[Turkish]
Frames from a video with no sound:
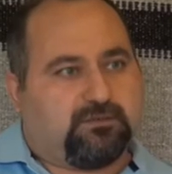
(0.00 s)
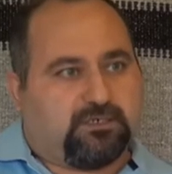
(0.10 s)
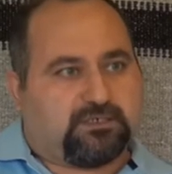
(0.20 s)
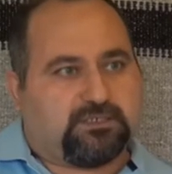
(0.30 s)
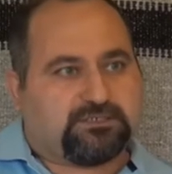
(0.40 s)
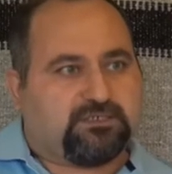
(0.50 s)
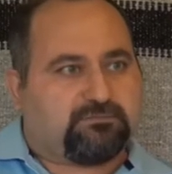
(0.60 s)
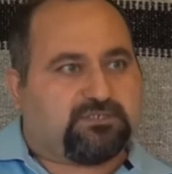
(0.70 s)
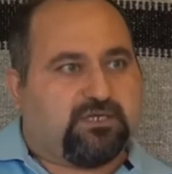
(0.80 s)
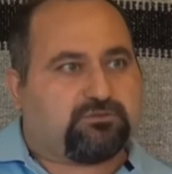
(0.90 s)

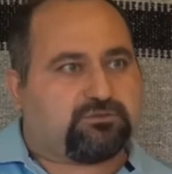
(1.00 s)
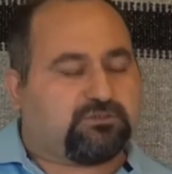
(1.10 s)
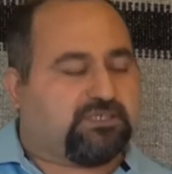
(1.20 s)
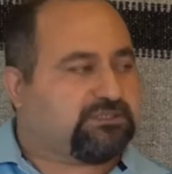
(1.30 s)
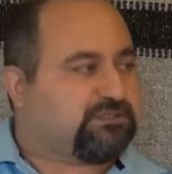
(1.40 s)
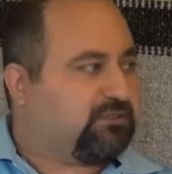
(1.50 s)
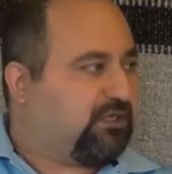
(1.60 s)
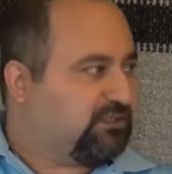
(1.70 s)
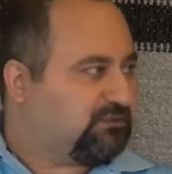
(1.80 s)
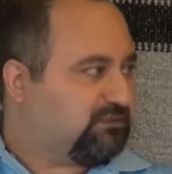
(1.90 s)
arkadaşlarım sağ olsunlar
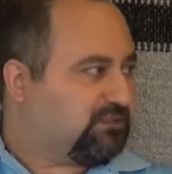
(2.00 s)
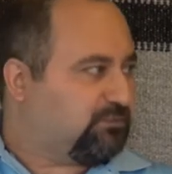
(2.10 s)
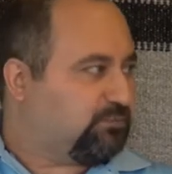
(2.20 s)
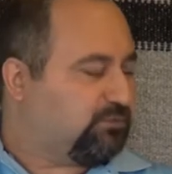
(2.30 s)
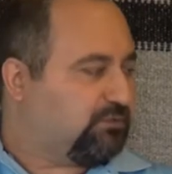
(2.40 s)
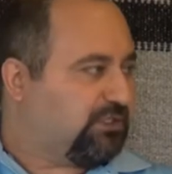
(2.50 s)
Aydın'daki bu